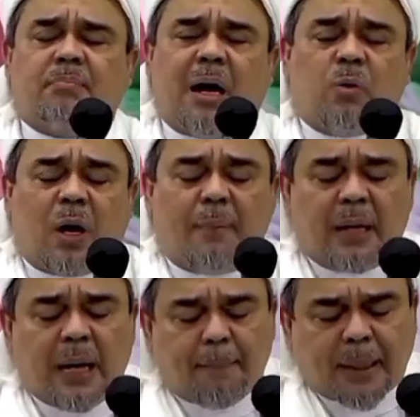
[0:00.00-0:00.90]
bahwa
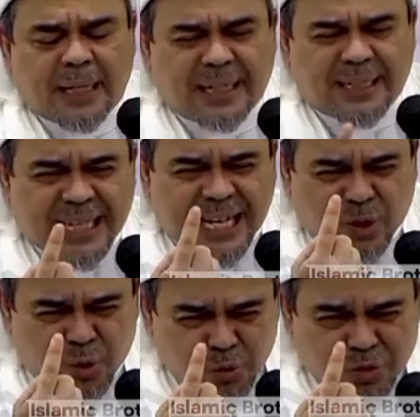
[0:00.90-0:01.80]
mendapatkan
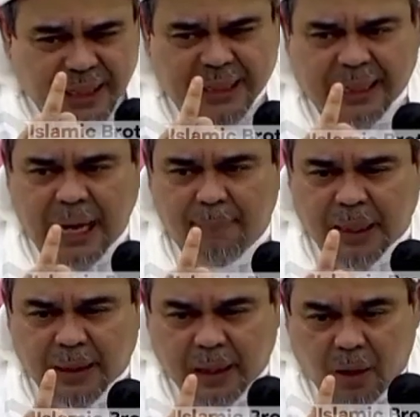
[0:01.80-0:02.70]
satu saja
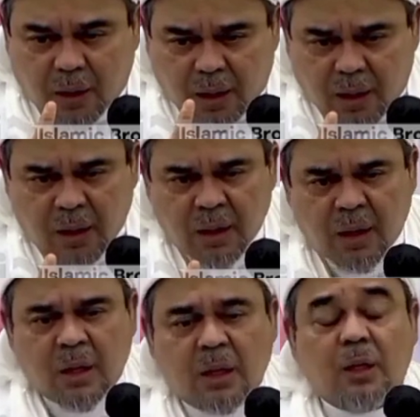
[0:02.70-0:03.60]
rahmat dari Allah
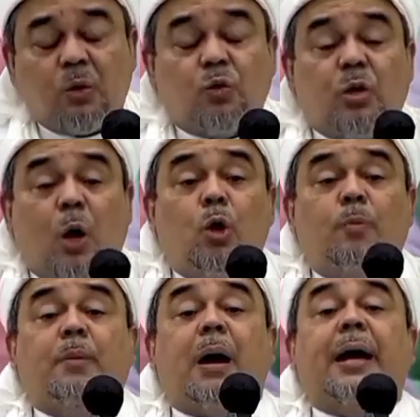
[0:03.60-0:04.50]
itu jauh
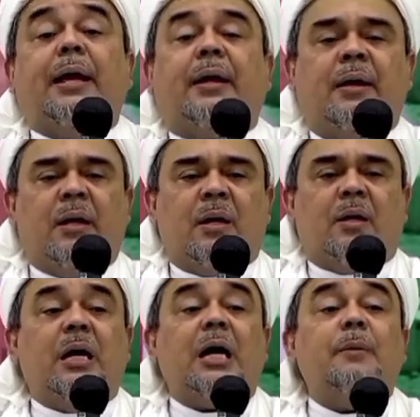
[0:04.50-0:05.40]
lebih baik
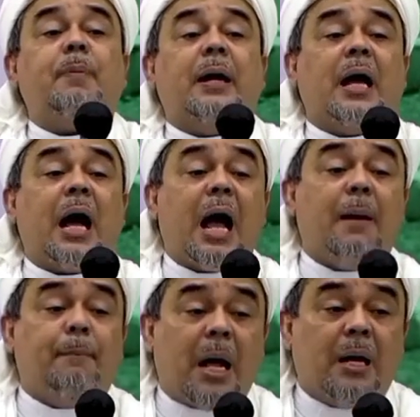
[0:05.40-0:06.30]
daripada
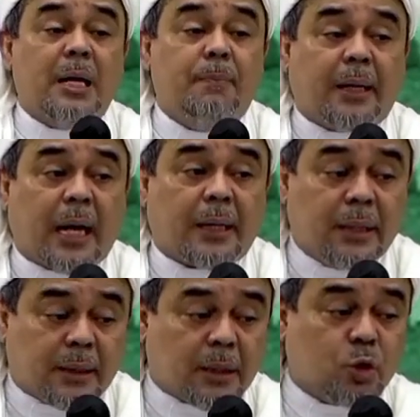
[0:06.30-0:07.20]
amal ibadah
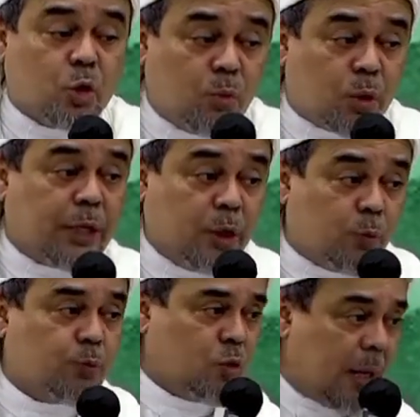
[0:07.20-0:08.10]
kita seumur
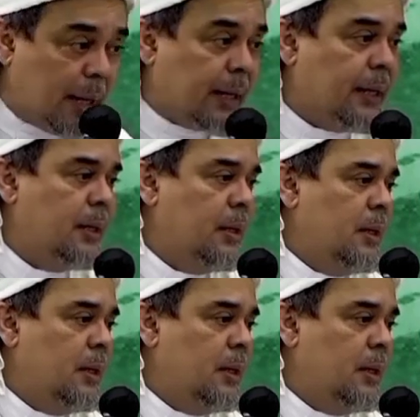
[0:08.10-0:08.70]
hidup, saudara.